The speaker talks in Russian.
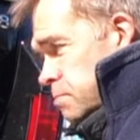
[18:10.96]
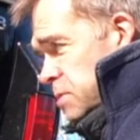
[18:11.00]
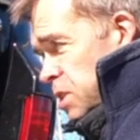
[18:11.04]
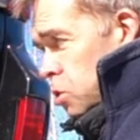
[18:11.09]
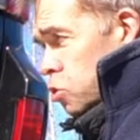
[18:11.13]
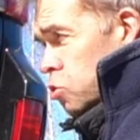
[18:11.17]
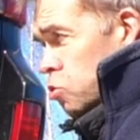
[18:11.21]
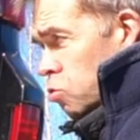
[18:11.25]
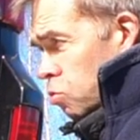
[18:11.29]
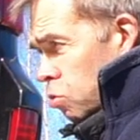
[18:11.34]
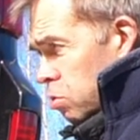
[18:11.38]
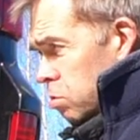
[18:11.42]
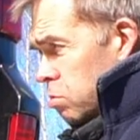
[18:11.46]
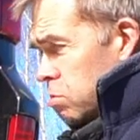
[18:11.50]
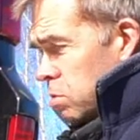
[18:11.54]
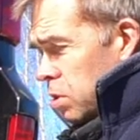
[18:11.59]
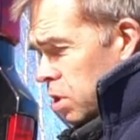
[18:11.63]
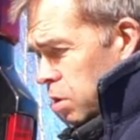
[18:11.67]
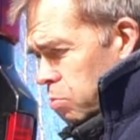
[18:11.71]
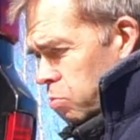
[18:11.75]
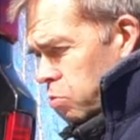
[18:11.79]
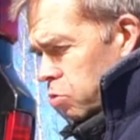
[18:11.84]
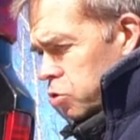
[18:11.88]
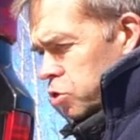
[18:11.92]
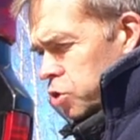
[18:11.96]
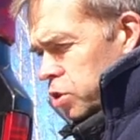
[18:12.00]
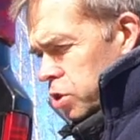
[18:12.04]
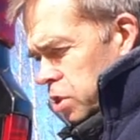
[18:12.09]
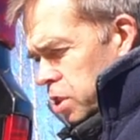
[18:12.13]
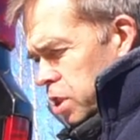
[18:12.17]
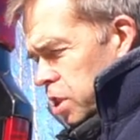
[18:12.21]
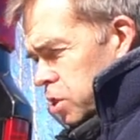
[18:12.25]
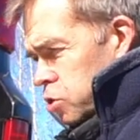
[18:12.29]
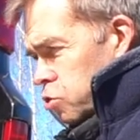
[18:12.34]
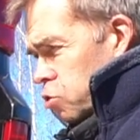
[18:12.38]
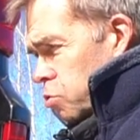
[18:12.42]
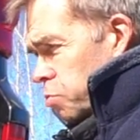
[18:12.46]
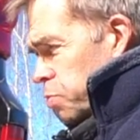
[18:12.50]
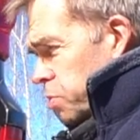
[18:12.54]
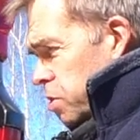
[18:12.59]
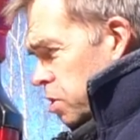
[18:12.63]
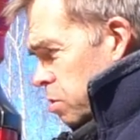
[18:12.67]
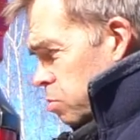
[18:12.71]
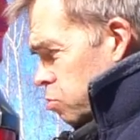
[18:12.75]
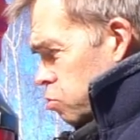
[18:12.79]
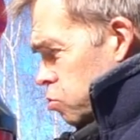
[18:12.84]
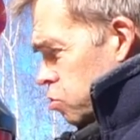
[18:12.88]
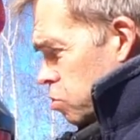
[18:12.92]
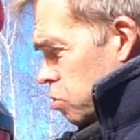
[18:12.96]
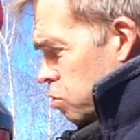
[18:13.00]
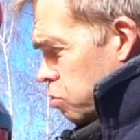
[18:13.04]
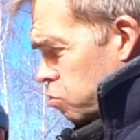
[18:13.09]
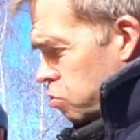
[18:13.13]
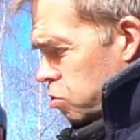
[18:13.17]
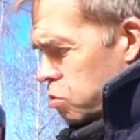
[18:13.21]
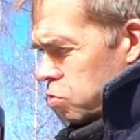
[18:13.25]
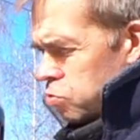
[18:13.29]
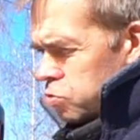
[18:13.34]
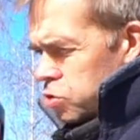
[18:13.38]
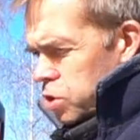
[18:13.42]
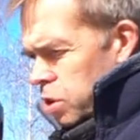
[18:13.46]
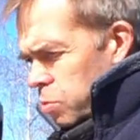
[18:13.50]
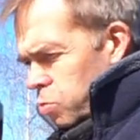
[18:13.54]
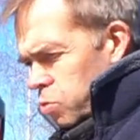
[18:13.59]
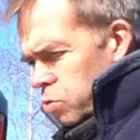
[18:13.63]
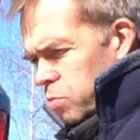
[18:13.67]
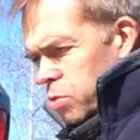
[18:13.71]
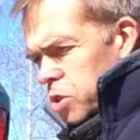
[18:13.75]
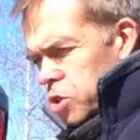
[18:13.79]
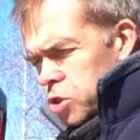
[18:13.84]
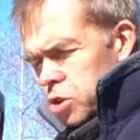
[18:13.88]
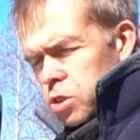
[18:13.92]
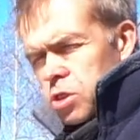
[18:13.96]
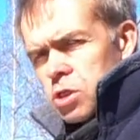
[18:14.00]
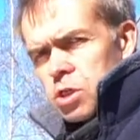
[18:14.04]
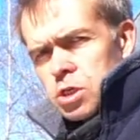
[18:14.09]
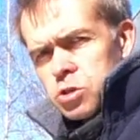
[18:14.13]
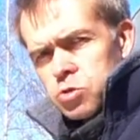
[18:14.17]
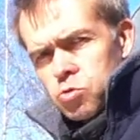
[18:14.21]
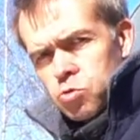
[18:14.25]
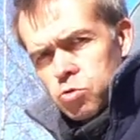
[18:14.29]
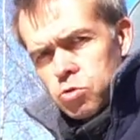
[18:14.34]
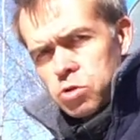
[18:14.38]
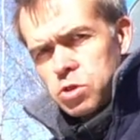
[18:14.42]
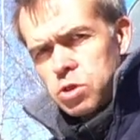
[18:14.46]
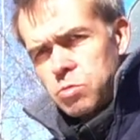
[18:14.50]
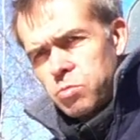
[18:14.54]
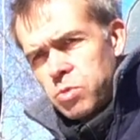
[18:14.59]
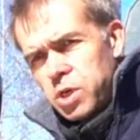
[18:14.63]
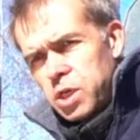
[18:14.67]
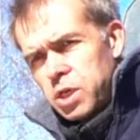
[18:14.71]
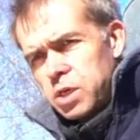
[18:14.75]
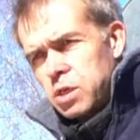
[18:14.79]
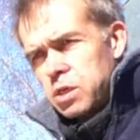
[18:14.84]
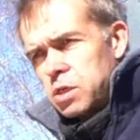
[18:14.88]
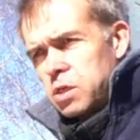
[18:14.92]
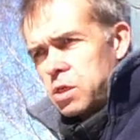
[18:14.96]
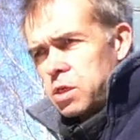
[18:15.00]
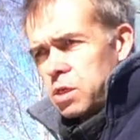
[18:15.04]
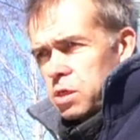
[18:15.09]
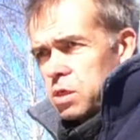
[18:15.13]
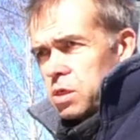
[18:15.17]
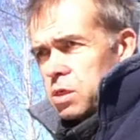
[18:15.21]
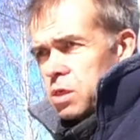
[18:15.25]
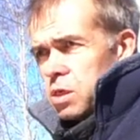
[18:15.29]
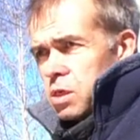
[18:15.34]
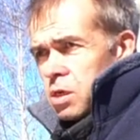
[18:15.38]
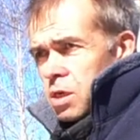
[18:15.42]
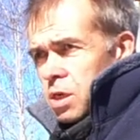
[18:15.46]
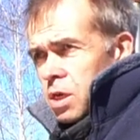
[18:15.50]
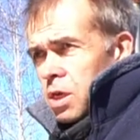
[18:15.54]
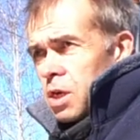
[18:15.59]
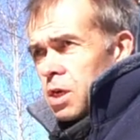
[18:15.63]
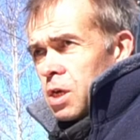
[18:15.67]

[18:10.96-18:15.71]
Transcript: Что как бы очень хорошо, потому что ну, и у самой машины расход не маленький, и